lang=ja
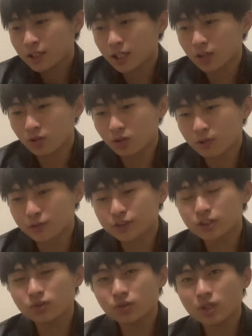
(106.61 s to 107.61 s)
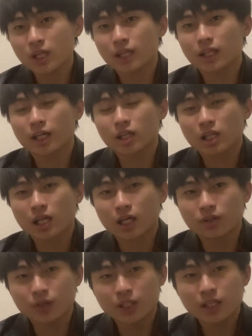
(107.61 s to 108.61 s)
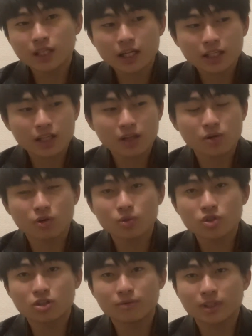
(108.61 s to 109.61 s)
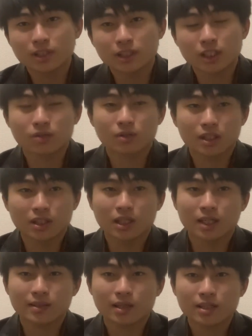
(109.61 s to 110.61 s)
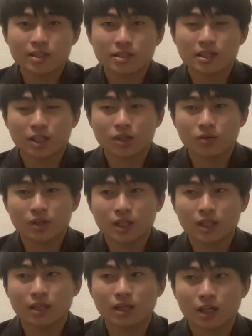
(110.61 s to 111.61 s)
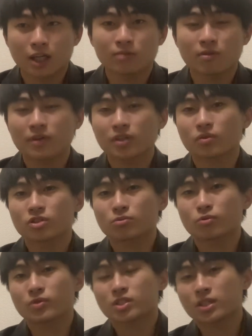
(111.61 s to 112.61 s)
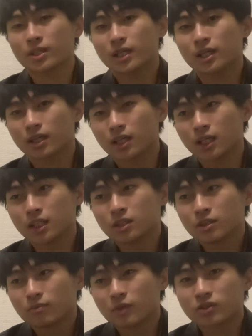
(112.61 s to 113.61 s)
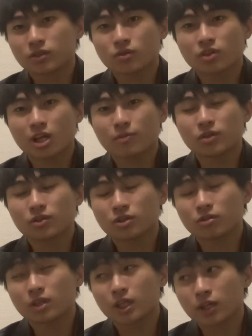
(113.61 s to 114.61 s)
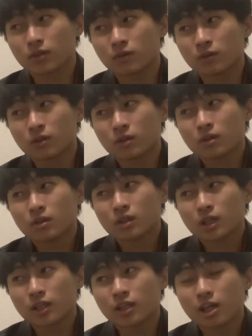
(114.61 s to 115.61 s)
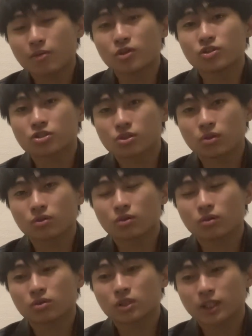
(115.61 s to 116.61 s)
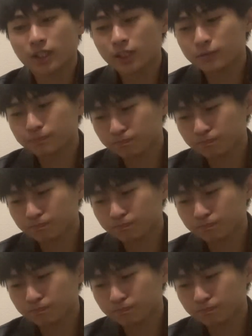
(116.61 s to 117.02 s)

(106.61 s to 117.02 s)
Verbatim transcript: あの、まあ、普通の人ならいいんだけどね、あの、陰キャラでね、コミュ障みたいな人がね、新しい環境に入ったから、今までの自分は知らないから、まあ、そういうのデビューって言うんだけど、ね、デビューしようということでね、